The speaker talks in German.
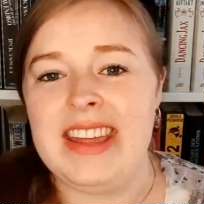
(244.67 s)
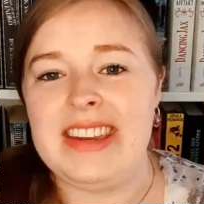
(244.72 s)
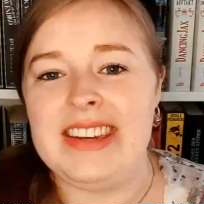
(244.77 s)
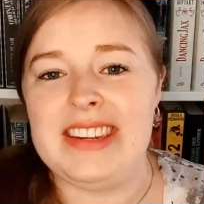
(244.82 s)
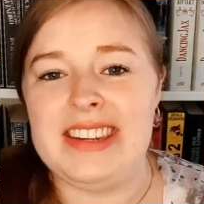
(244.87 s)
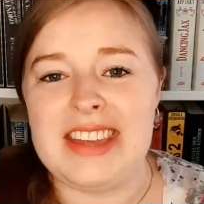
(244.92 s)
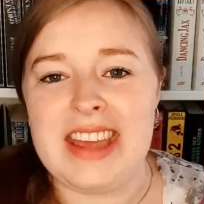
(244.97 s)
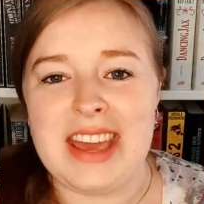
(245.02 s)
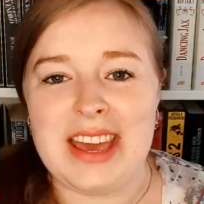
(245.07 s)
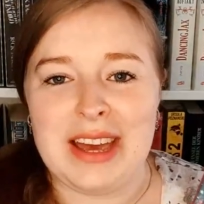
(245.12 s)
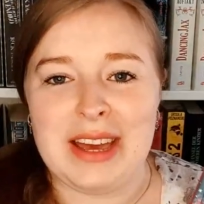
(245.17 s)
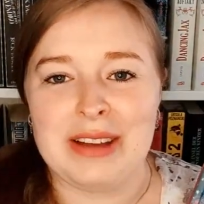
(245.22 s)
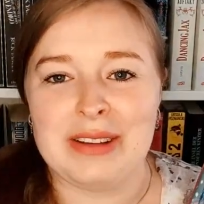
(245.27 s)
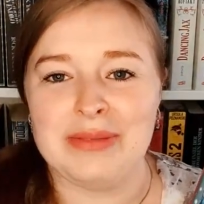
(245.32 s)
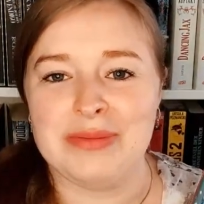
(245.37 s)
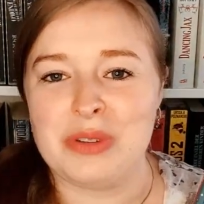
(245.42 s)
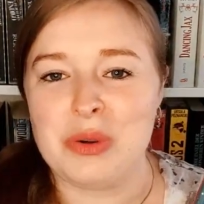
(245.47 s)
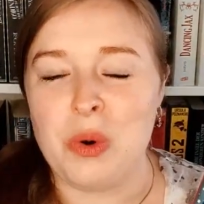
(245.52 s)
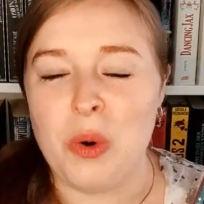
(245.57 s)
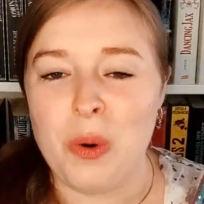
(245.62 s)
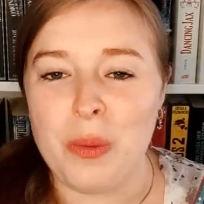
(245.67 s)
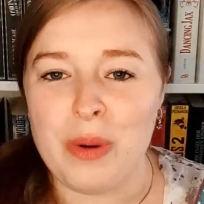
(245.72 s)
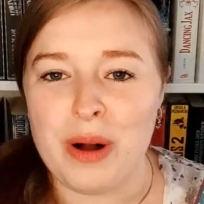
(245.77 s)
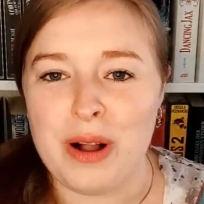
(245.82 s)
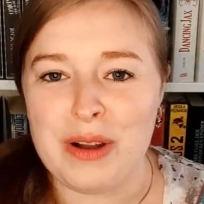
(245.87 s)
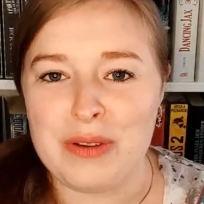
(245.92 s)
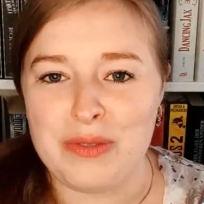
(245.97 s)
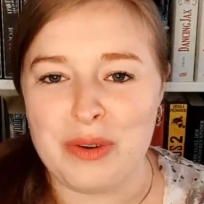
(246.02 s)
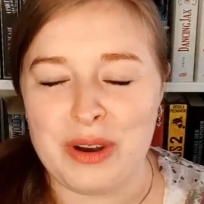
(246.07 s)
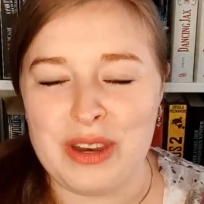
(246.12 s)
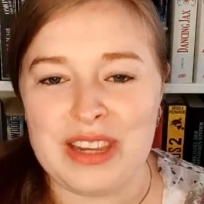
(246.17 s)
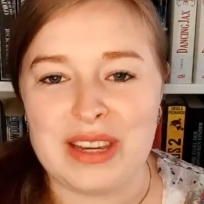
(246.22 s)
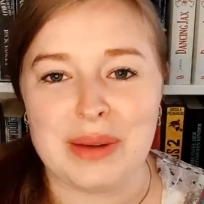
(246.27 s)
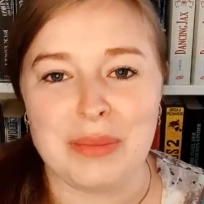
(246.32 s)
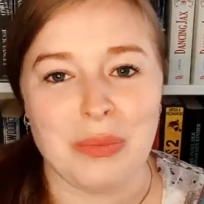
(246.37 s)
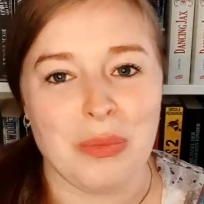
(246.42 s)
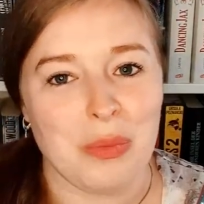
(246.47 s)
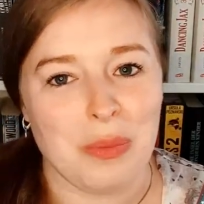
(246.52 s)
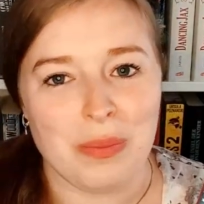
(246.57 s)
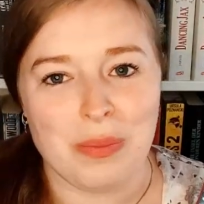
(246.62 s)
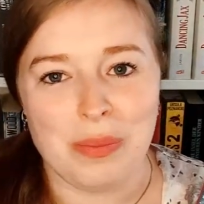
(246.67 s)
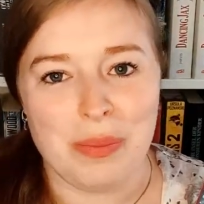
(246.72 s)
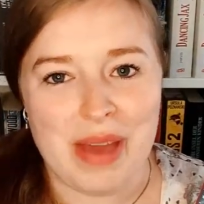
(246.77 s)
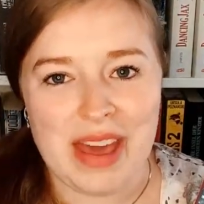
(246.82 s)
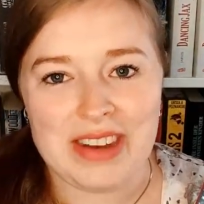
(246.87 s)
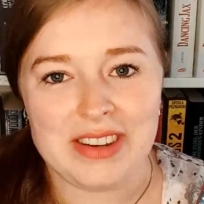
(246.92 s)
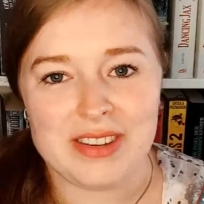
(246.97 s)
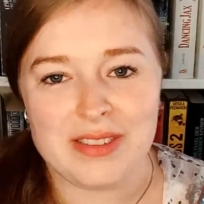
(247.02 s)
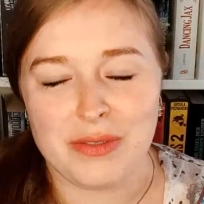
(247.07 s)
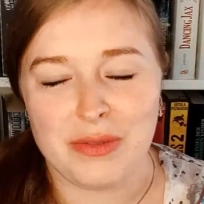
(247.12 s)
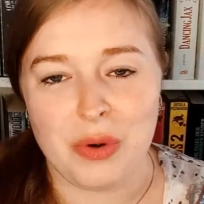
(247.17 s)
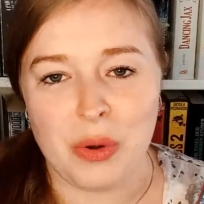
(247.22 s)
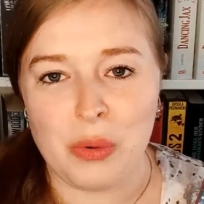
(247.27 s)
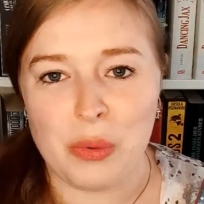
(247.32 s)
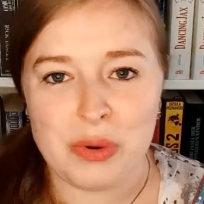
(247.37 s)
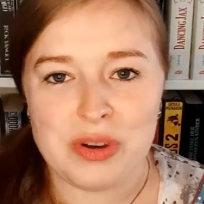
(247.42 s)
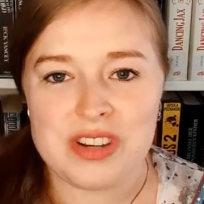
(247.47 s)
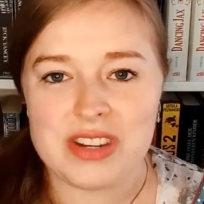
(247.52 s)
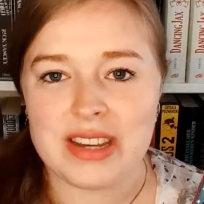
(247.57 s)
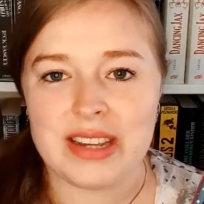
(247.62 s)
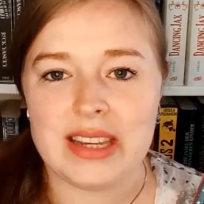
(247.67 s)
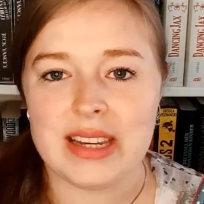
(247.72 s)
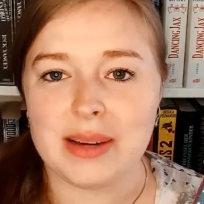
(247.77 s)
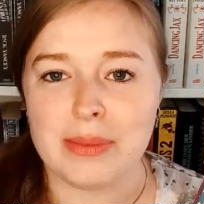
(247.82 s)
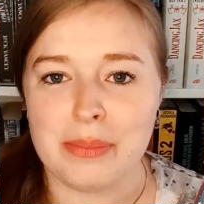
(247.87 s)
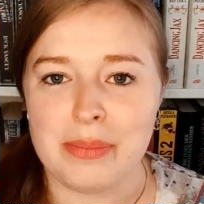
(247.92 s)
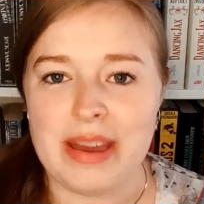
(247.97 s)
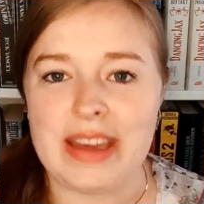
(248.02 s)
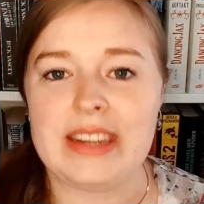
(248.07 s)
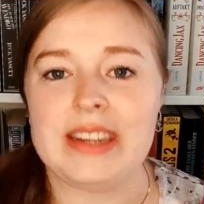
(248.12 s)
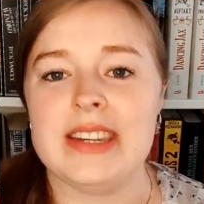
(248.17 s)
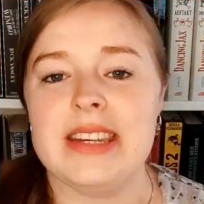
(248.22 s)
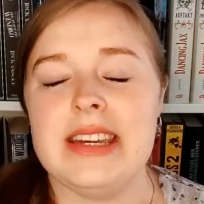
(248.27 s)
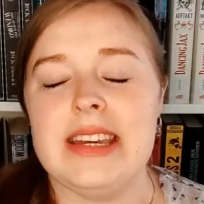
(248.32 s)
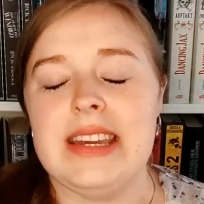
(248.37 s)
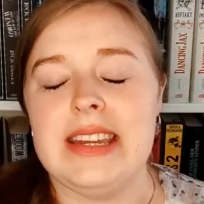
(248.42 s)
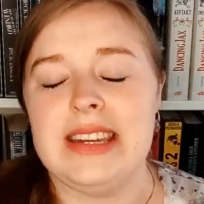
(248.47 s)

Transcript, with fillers: der Kobold von ihrem Bett, von unter ihrem Bett,